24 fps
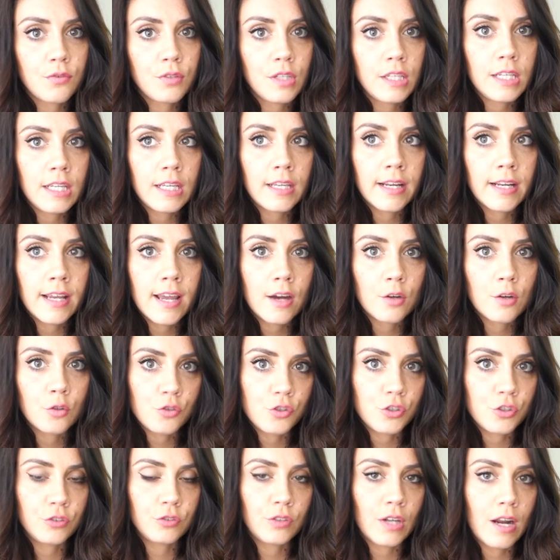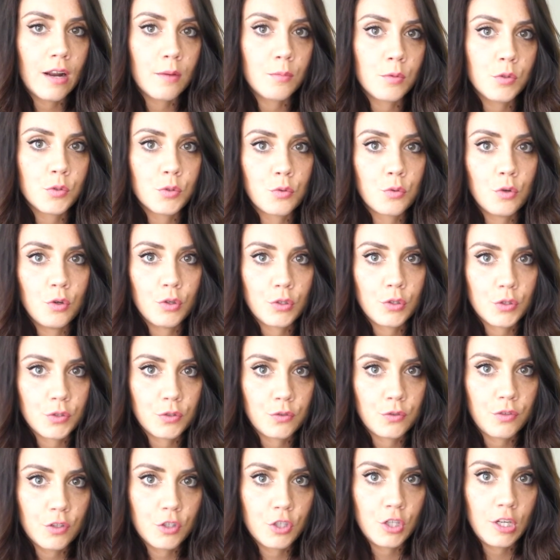a finire a concentrarmi su quello che
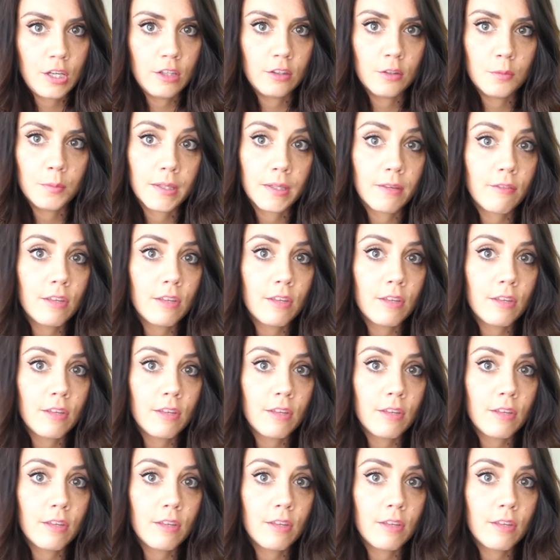sto facendo perché